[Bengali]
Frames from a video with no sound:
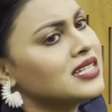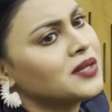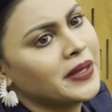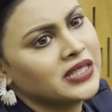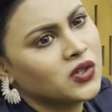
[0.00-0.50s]

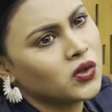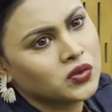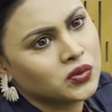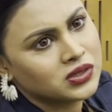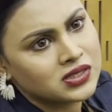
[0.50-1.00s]
যার ব্যক্তিগত
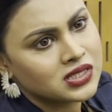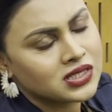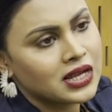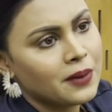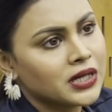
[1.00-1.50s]

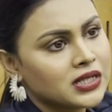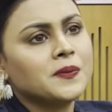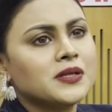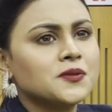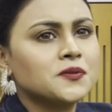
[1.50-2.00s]
ডিসিশন আমার কাছে
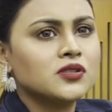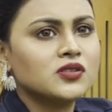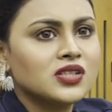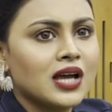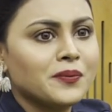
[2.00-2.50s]
পারসেপশন
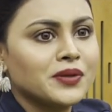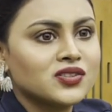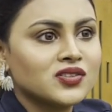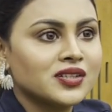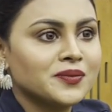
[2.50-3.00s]
হচ্ছে আমি
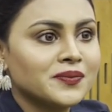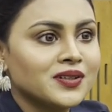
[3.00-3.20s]
আসলে